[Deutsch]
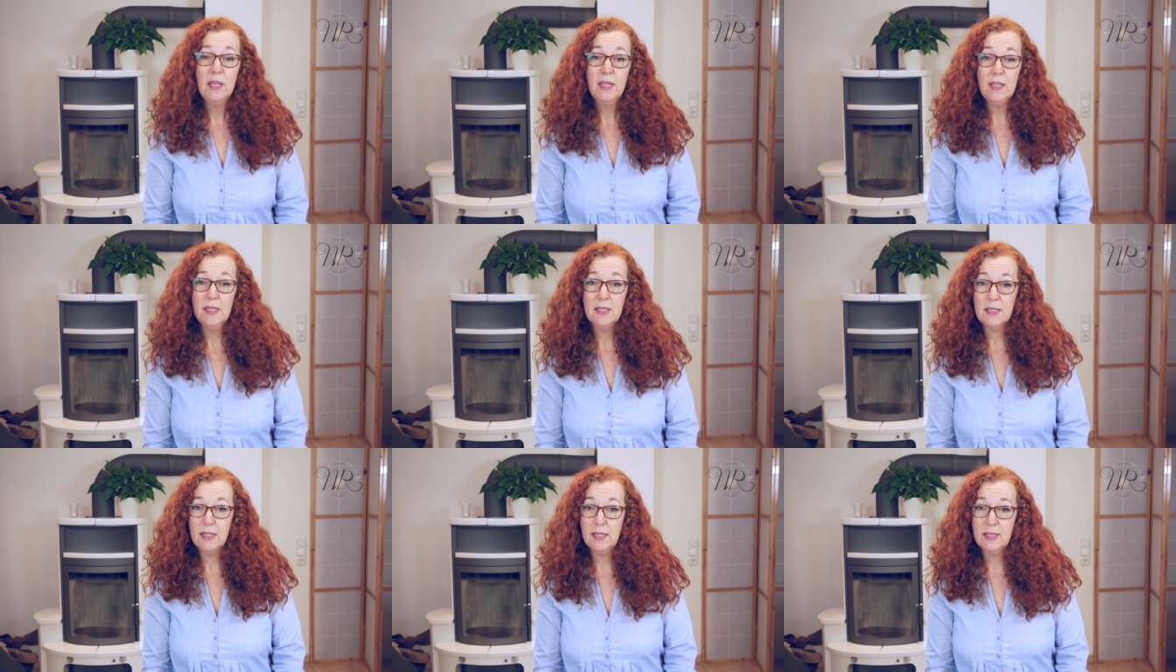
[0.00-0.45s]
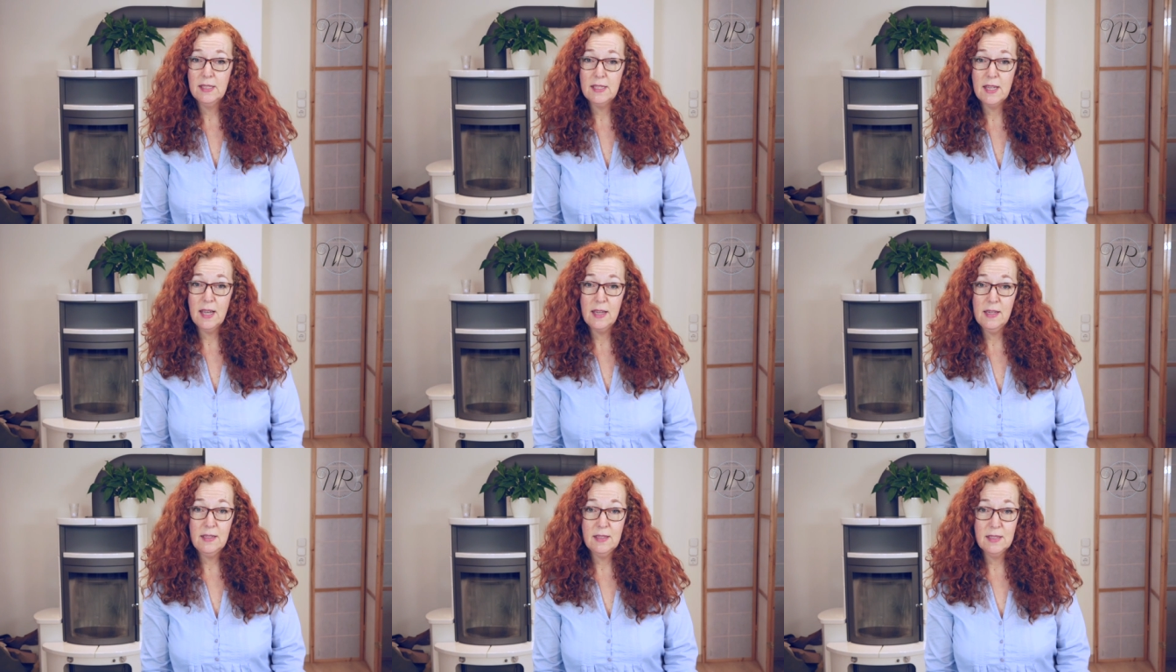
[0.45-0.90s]
Es kann
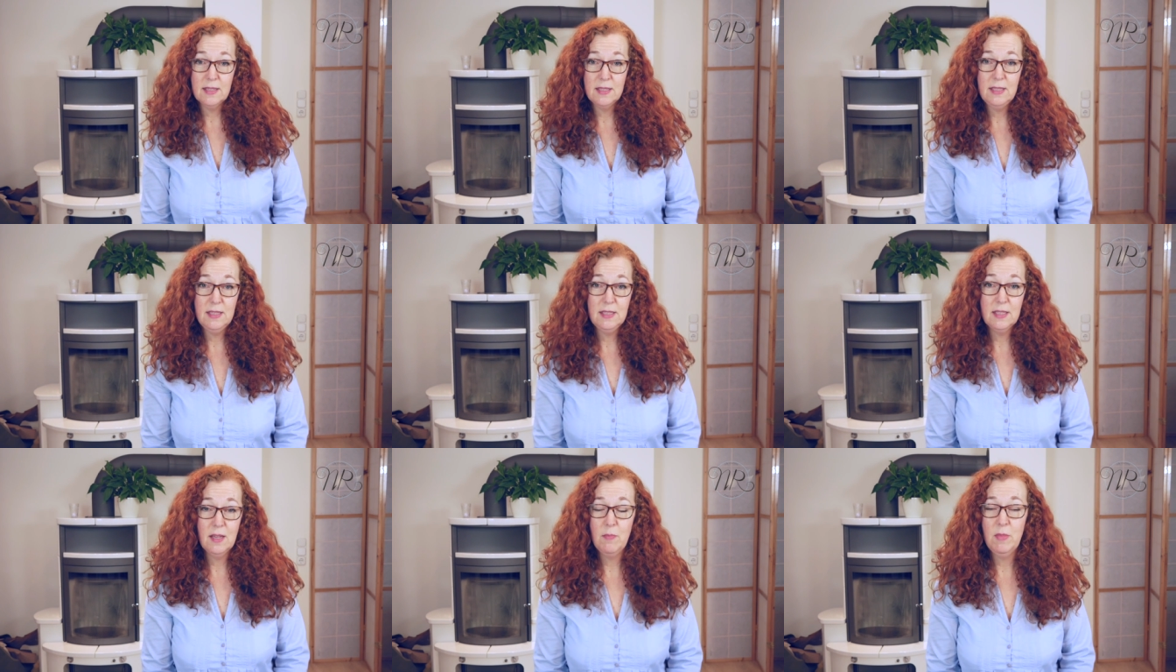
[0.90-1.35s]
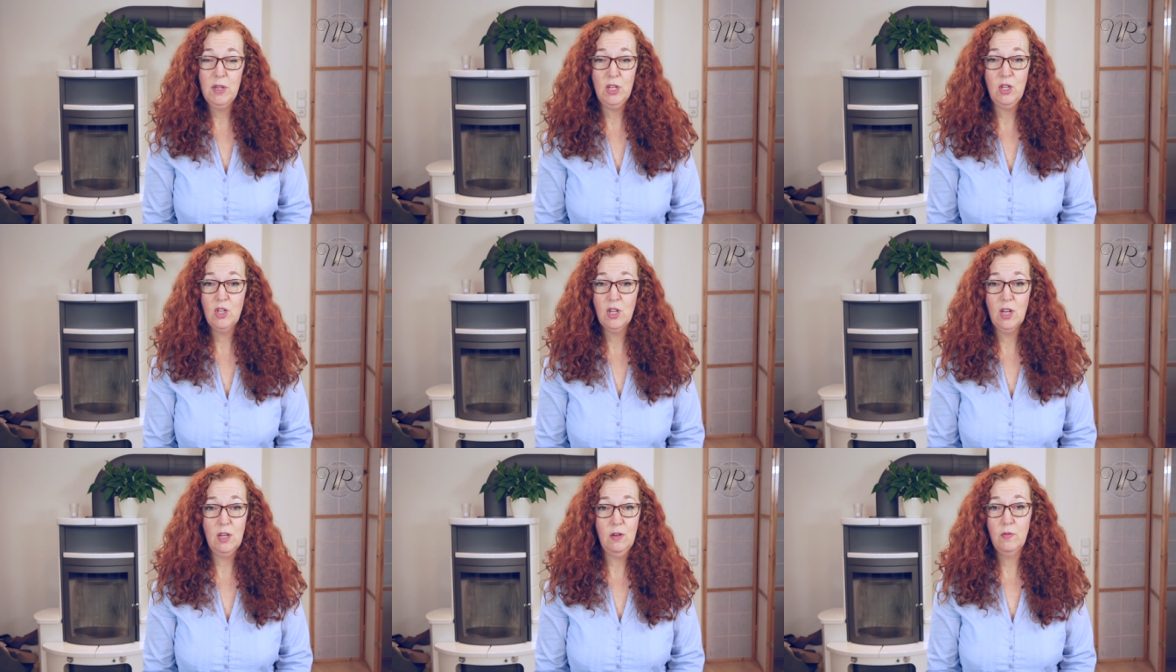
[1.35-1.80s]
sein, dass dieser
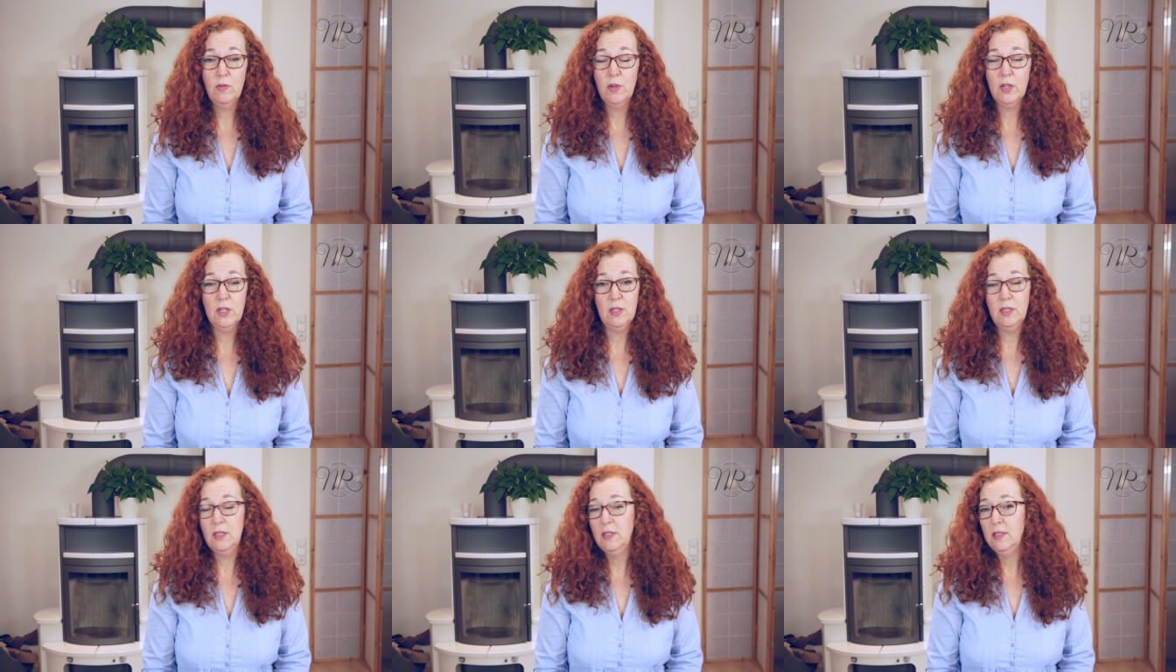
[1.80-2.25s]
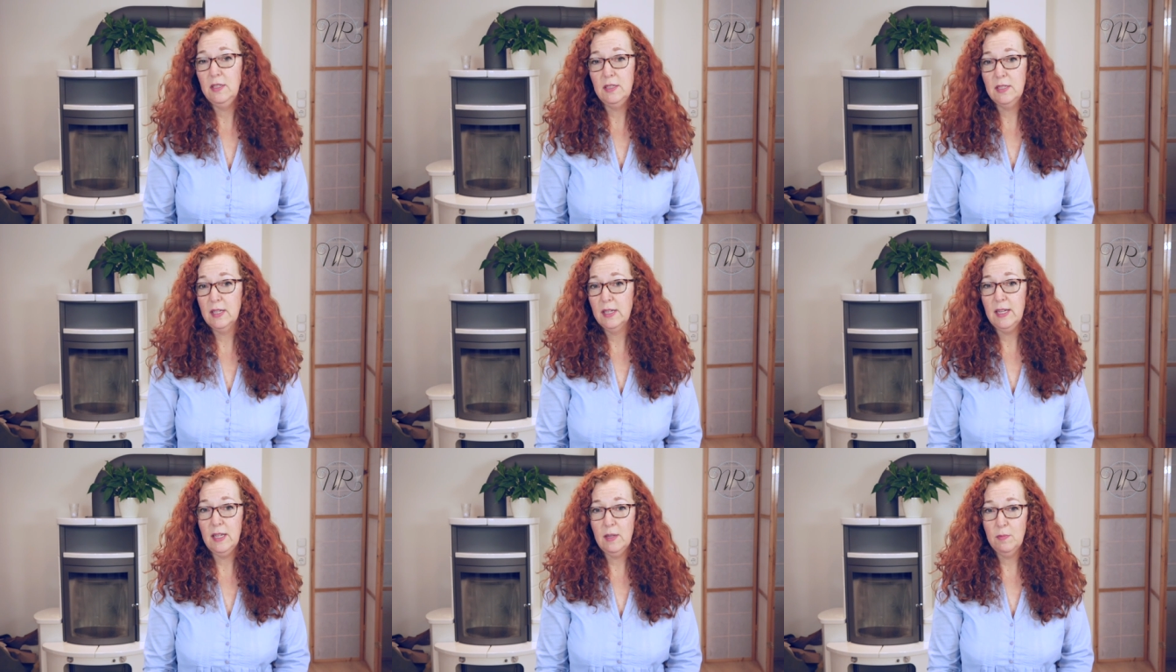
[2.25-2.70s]
Mensch einfach in
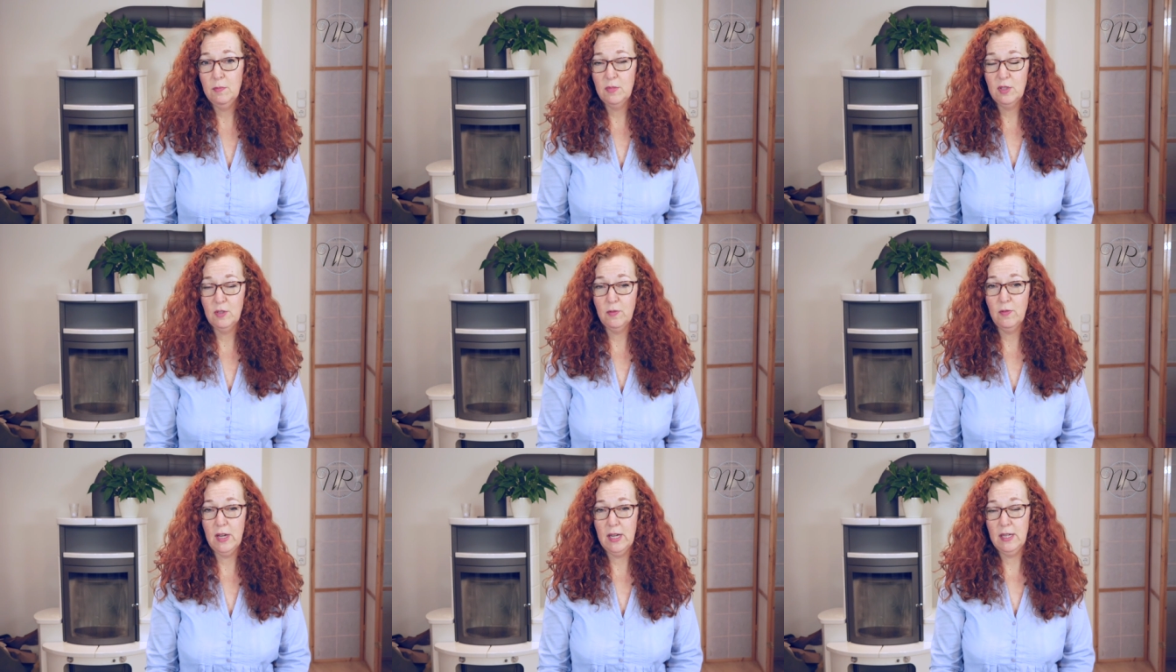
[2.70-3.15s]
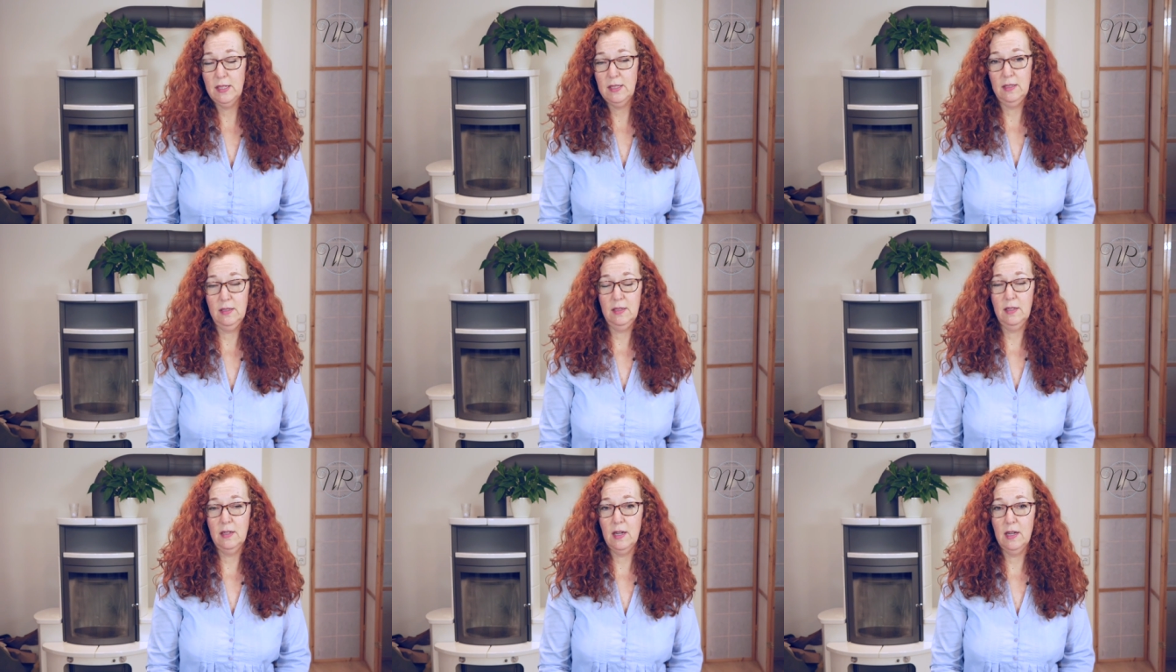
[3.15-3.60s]
dieser
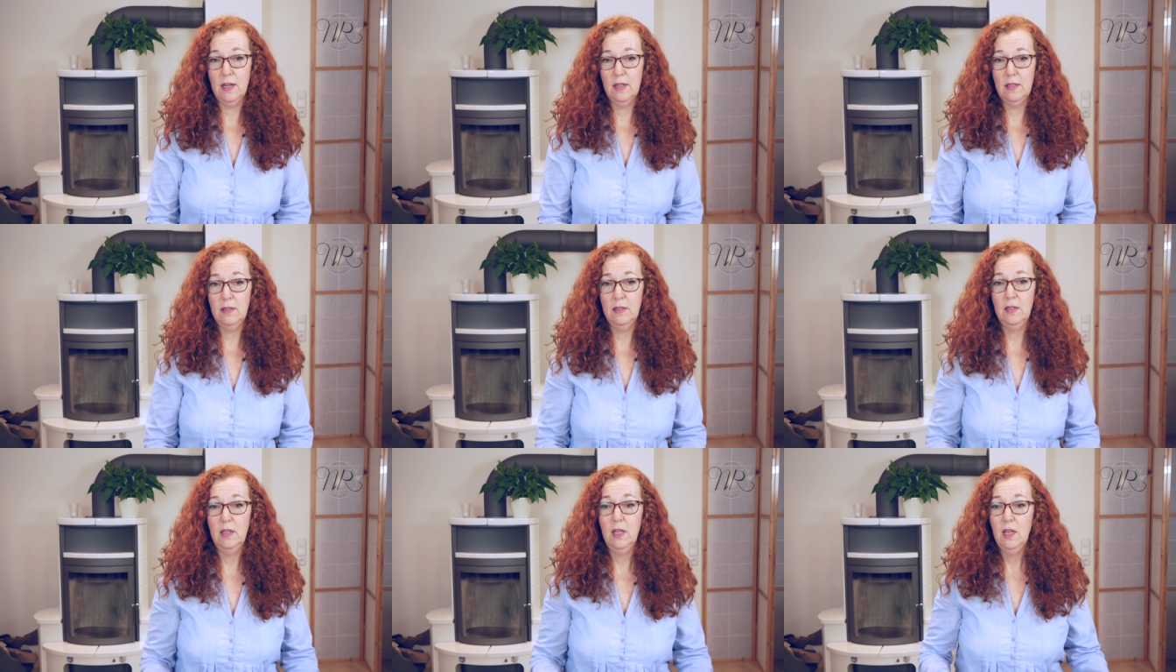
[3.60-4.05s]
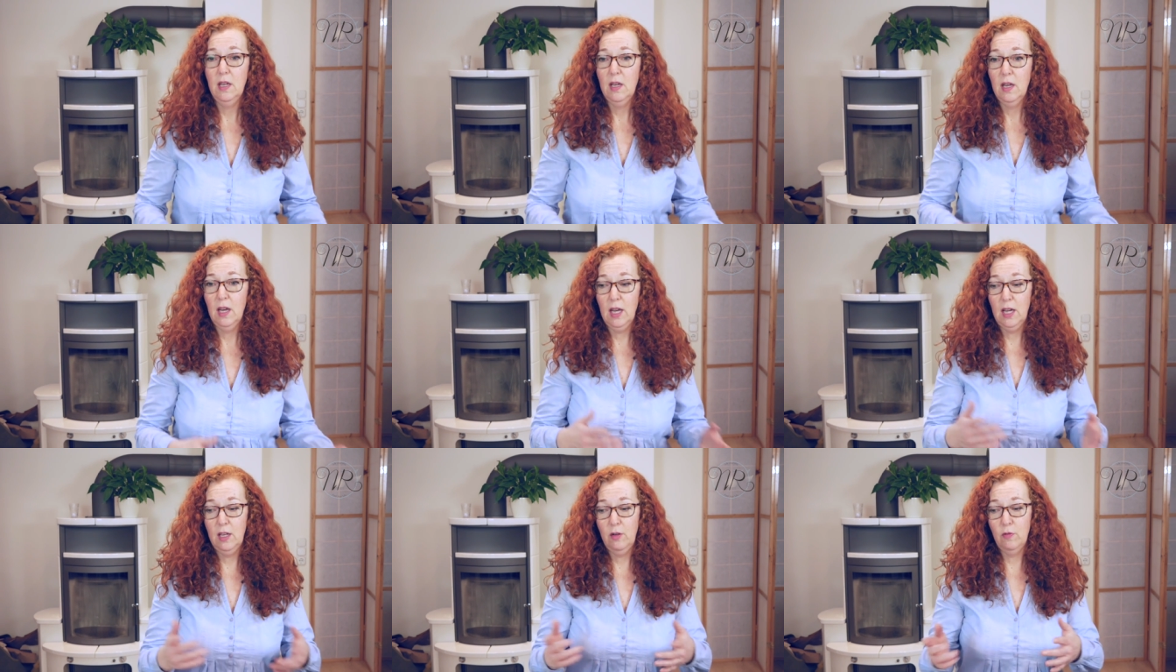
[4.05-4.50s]
Lebensphase gerade
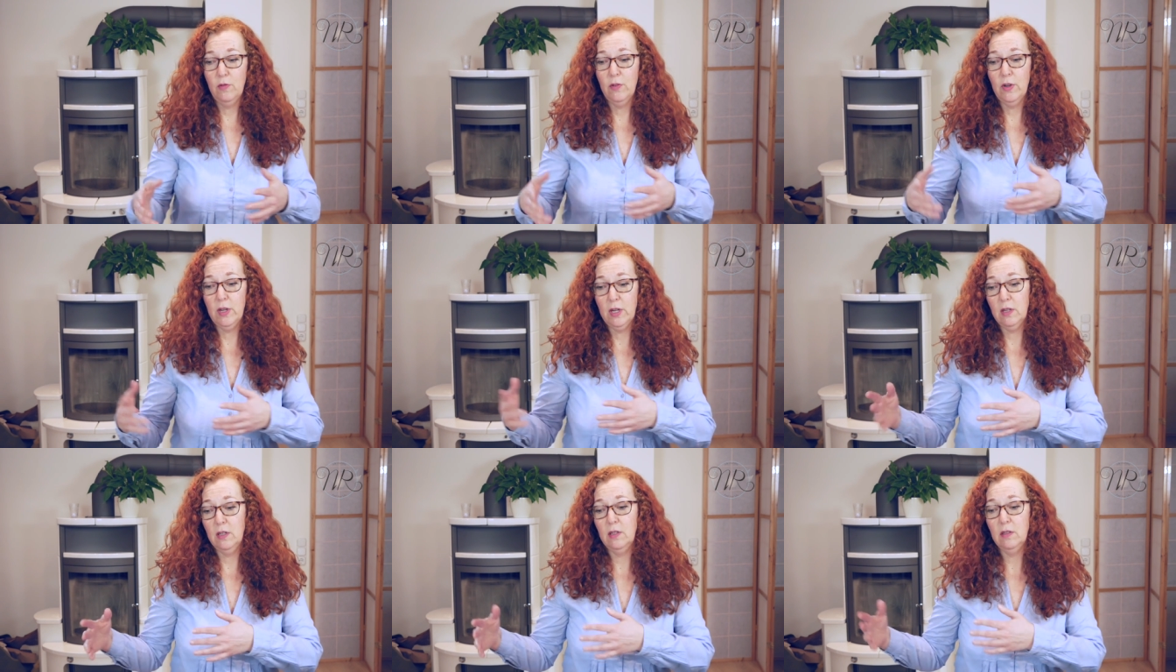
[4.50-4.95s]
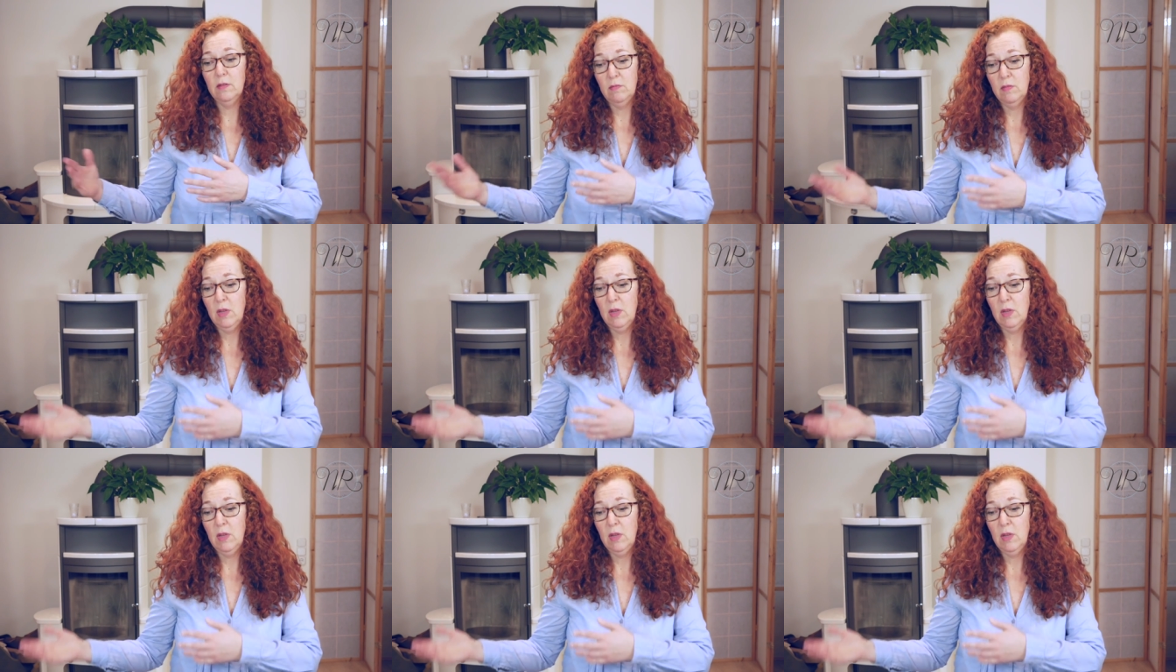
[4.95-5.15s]
einfach